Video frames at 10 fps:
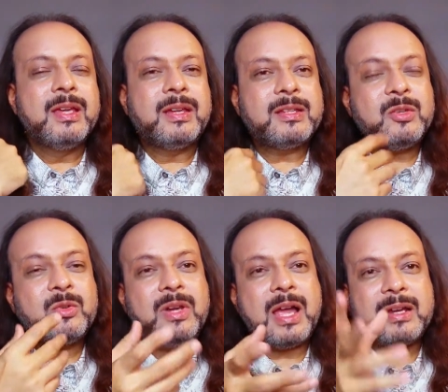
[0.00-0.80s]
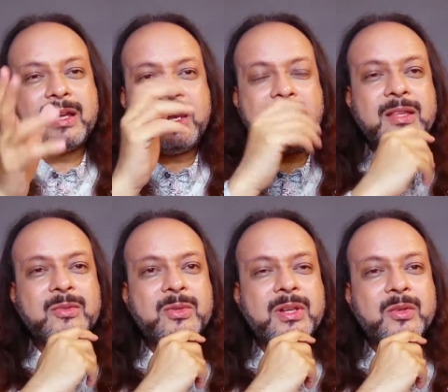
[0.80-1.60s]
किसी को लाख गालियां
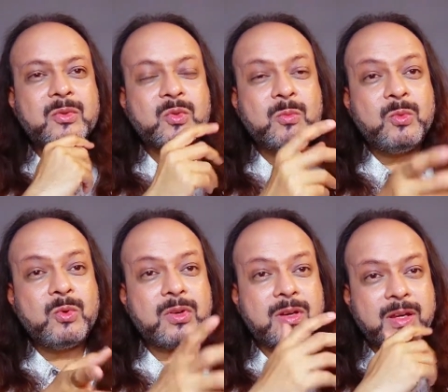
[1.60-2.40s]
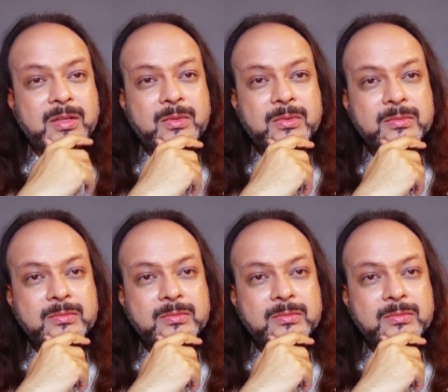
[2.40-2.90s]
दो लेकिन उसको मूर्ख कह दो